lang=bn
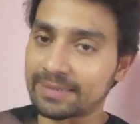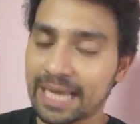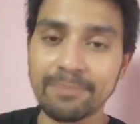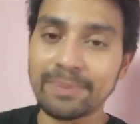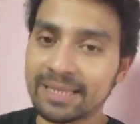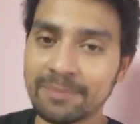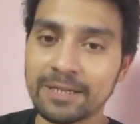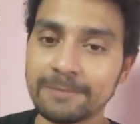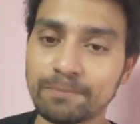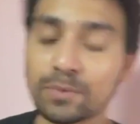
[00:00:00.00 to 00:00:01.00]
টাইম পেতাম
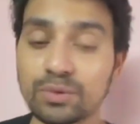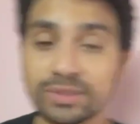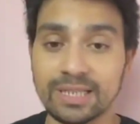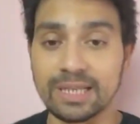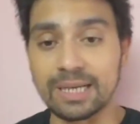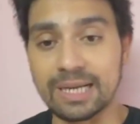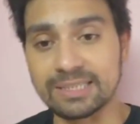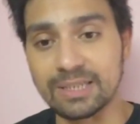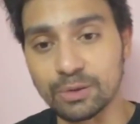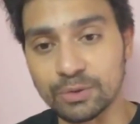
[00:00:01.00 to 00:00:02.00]
না তো সেটা
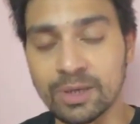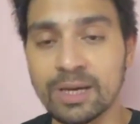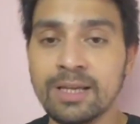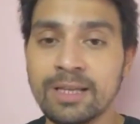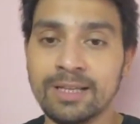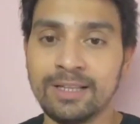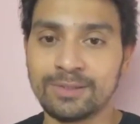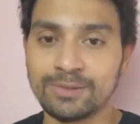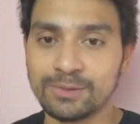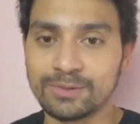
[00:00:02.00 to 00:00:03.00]
কাজটা হতো না
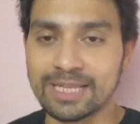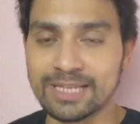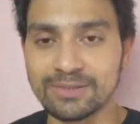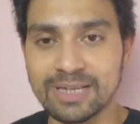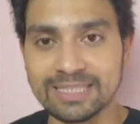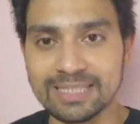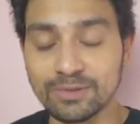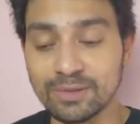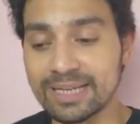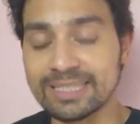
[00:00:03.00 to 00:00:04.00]
তো তাই জন্য আজকে
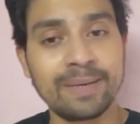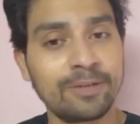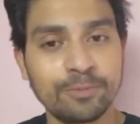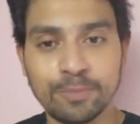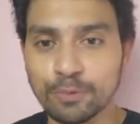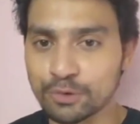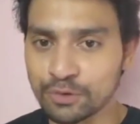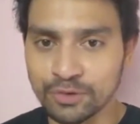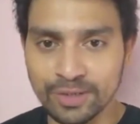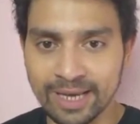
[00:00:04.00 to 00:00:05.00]
চলে গেছি আমার উপর
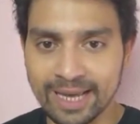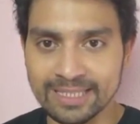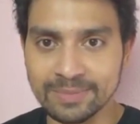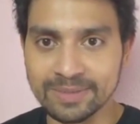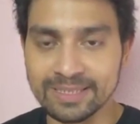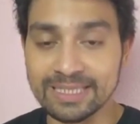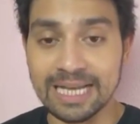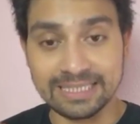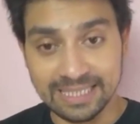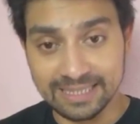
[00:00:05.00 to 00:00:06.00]
প্রচণ্ড রেগে গেছে প্রীতি যে
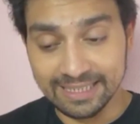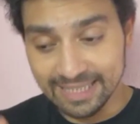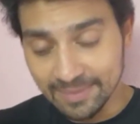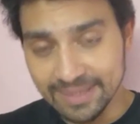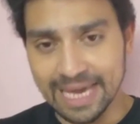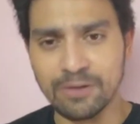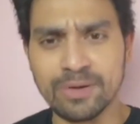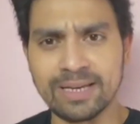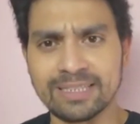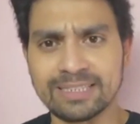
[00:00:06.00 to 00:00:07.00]
আজকের দিনই আমি কেন
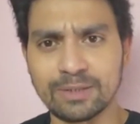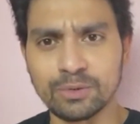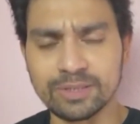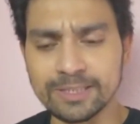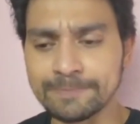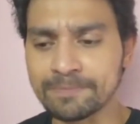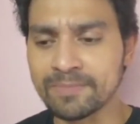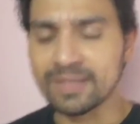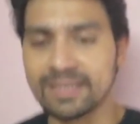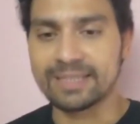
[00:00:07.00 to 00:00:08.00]
এই কাজটা করছি
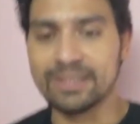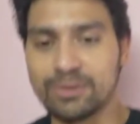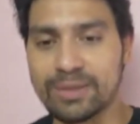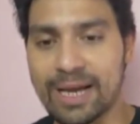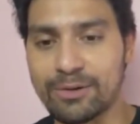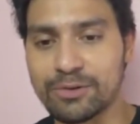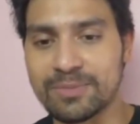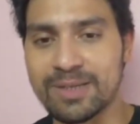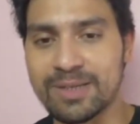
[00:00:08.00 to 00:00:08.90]
কিন্তু দেখো তোমরা